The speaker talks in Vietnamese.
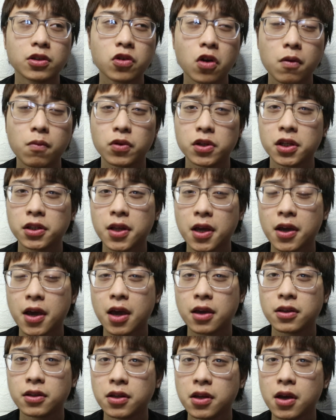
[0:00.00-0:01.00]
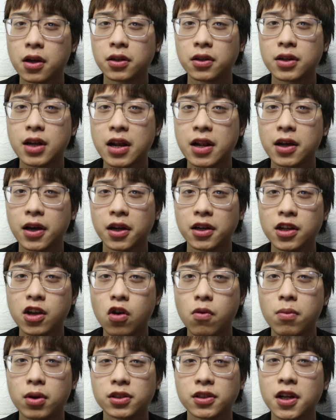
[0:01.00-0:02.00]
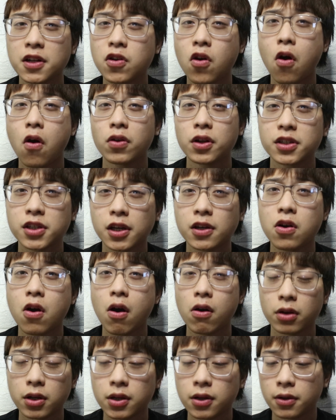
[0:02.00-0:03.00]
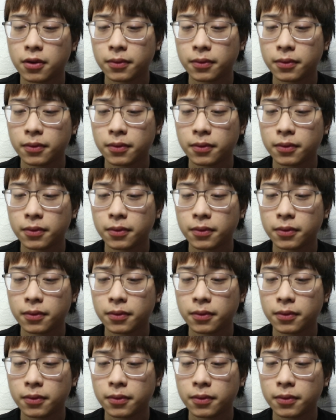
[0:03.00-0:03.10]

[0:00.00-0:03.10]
chọn một chiếc tai nghe in-ear thì đây là cái điều mà rất khó để tránh khỏi.